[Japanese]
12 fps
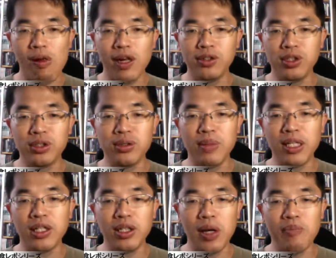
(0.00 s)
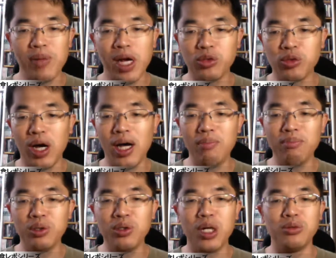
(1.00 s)
えー、実はまだね、あと
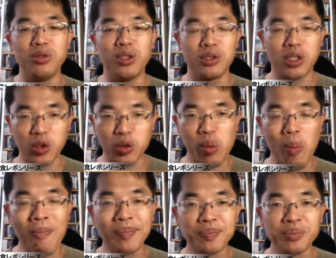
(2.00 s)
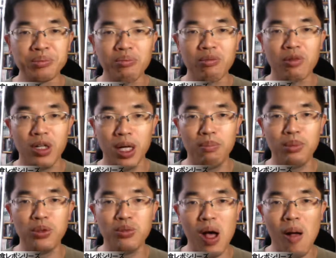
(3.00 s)
半分あるんですけど、半
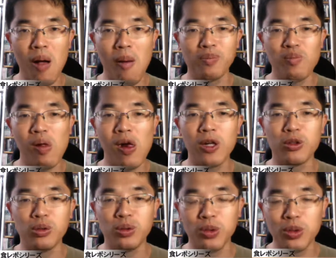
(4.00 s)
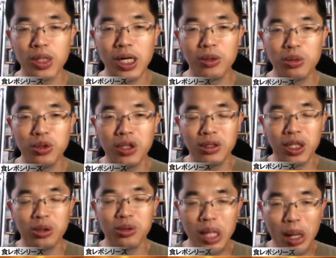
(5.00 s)
分は、えー、この動画を撮り終わっ
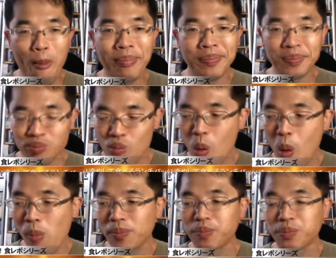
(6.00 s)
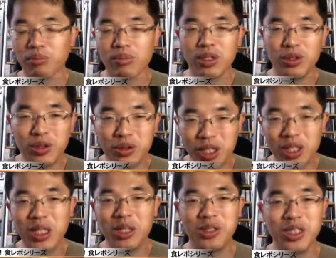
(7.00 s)
た後で、ゆっく
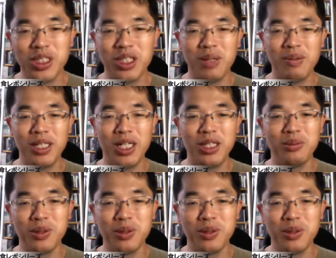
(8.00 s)
り楽しんで食べたいと